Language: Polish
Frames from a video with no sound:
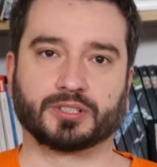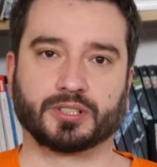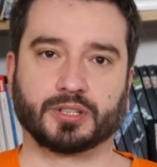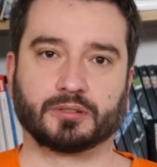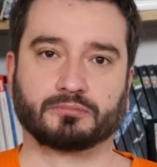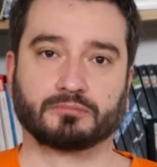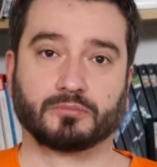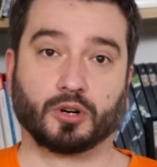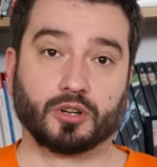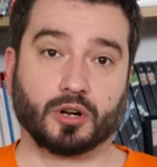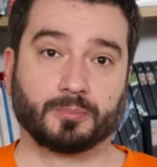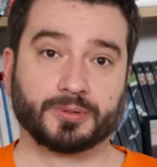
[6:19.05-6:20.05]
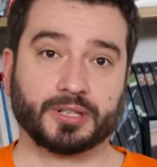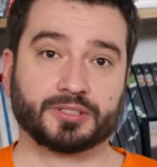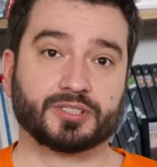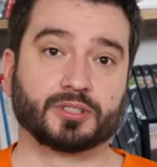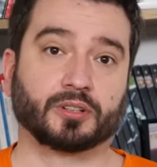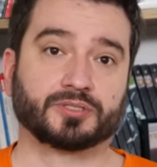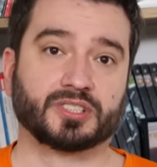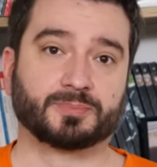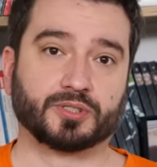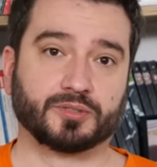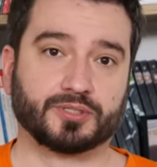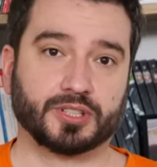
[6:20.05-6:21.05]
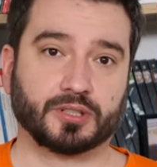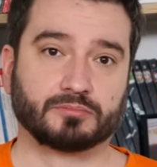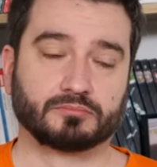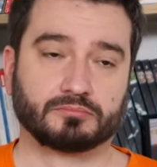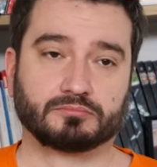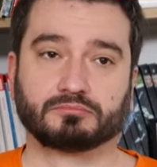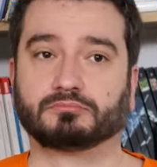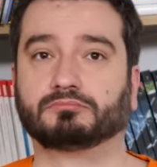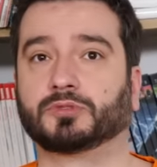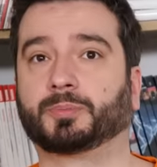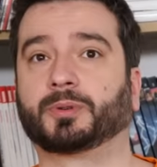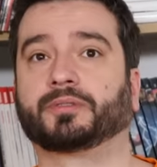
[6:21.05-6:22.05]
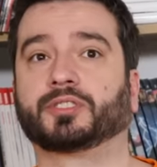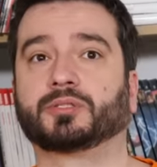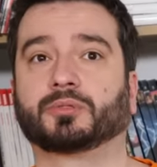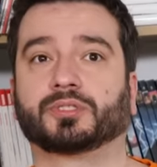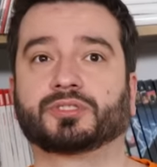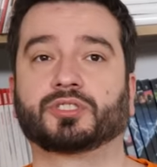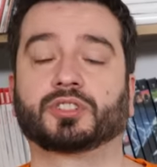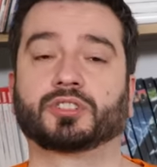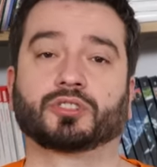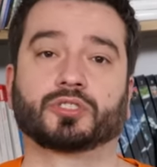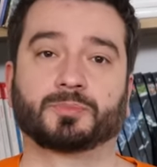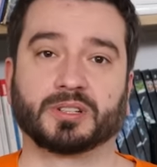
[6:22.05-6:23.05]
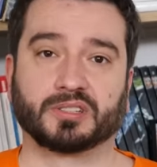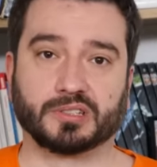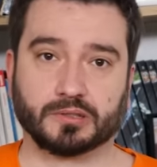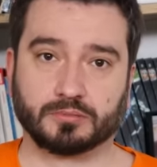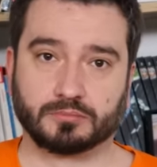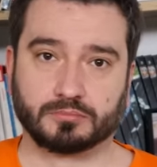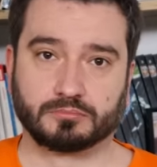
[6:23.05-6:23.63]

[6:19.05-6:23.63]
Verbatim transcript: że ogromne dyskonty spożywcze doprowadziły do zniszczenia czegoś pięknego.